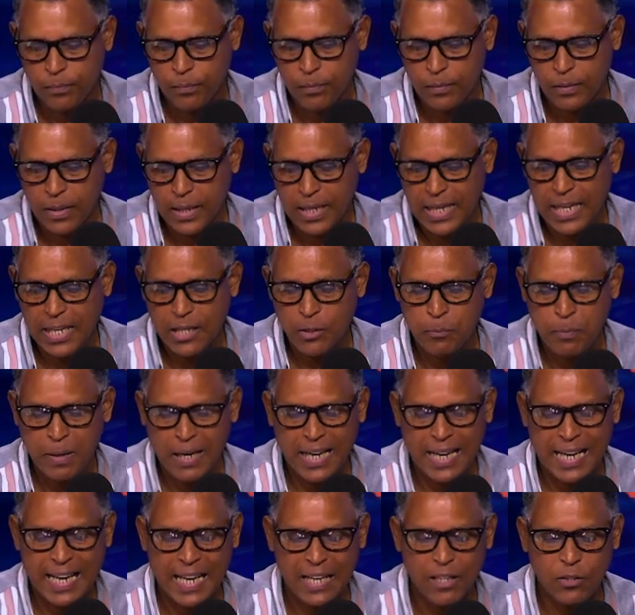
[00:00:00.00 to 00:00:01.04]
y les
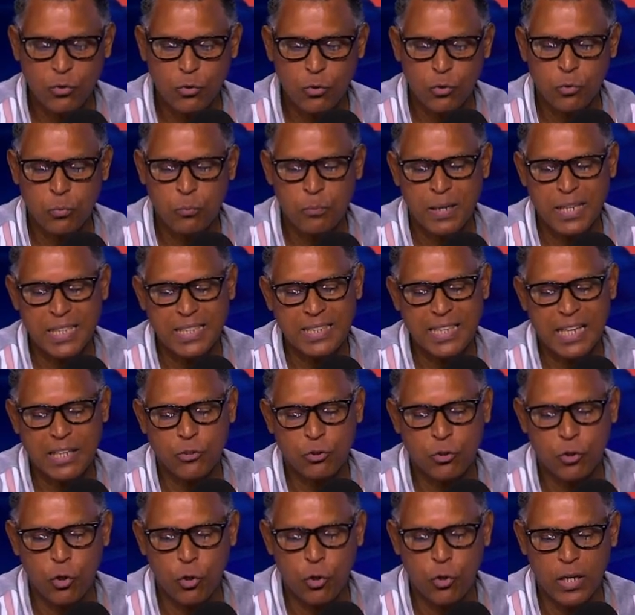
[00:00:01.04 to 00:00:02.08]
pagarán sus
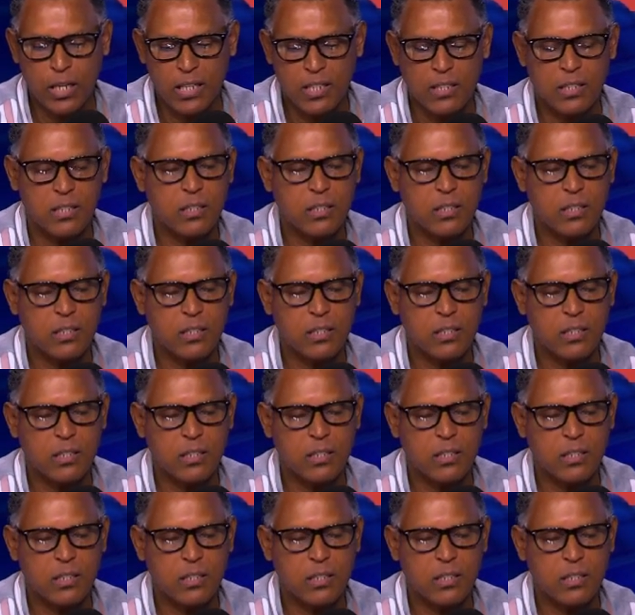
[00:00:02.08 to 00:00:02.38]
prestaciones.